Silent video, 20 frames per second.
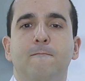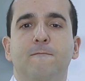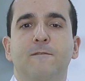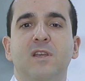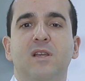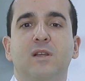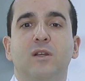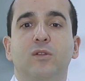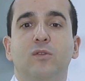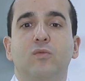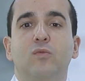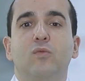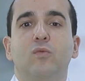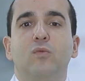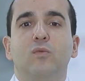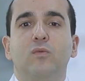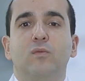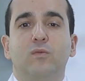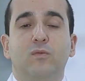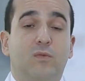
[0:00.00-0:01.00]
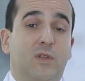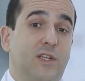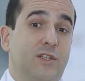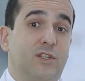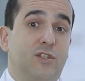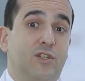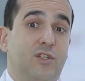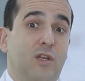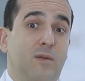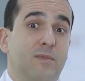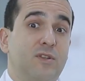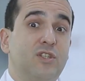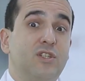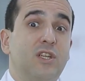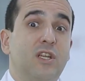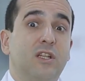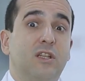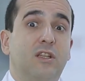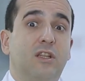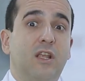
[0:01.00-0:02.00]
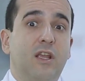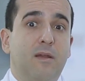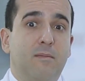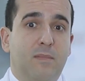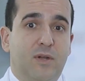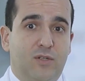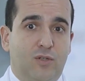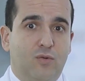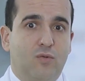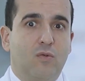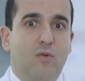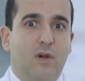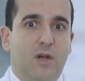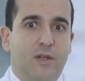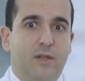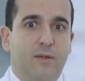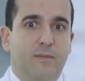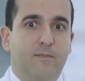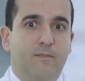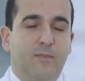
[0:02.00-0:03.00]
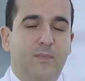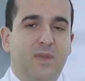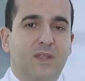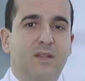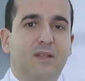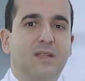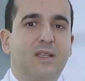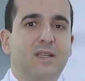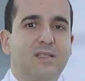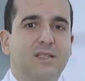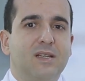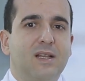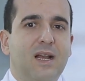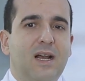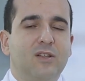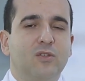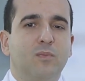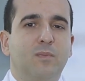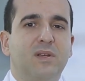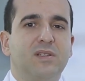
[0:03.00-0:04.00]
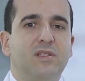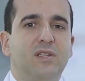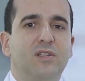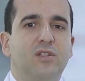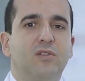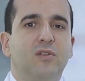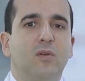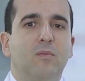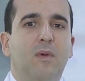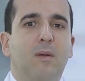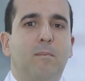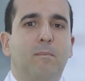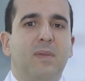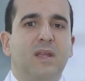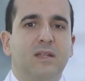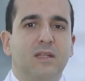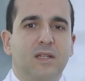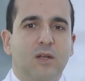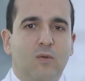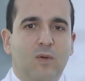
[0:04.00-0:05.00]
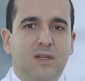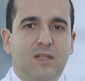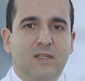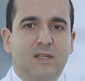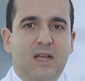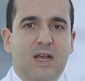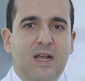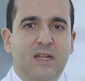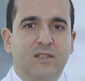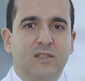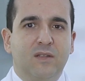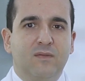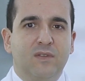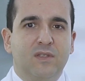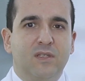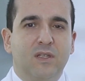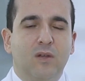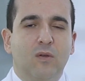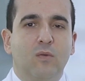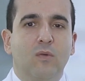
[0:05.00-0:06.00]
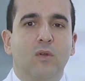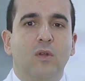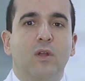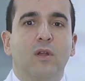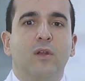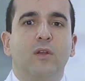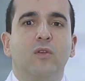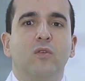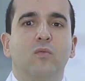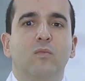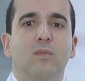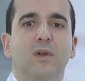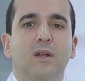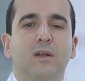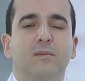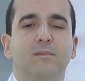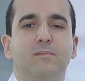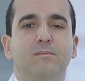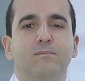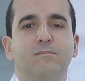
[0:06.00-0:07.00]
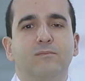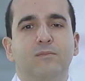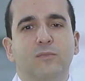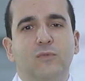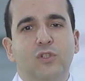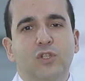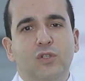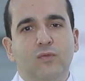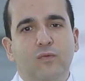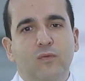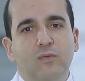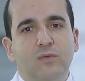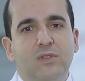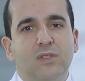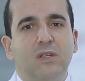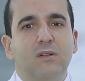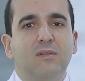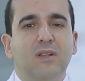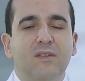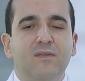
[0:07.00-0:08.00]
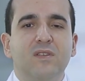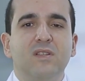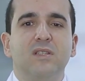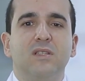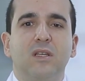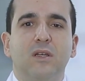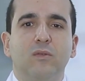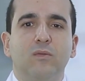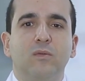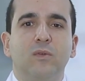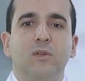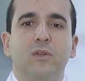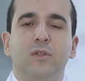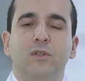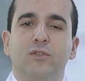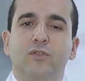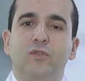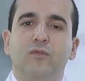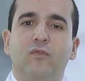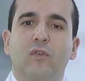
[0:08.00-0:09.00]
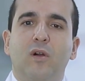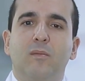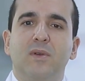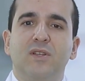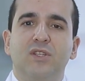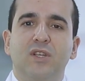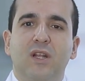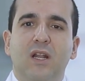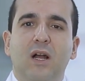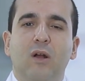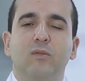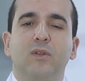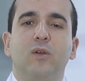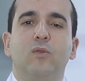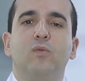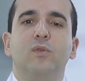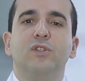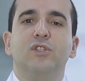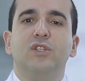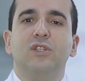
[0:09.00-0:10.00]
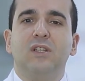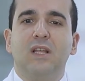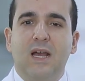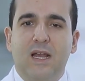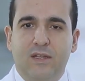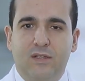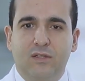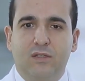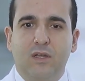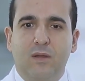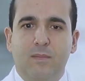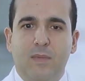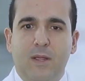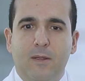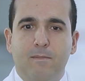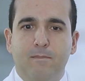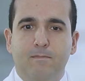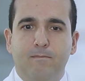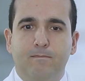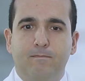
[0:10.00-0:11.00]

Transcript: ficando com o que a gente chama de edema de córnea. Nesse caso, o paciente tem uma perda da qualidade da visão e uma disfunção da visão de forma geral da quantidade também.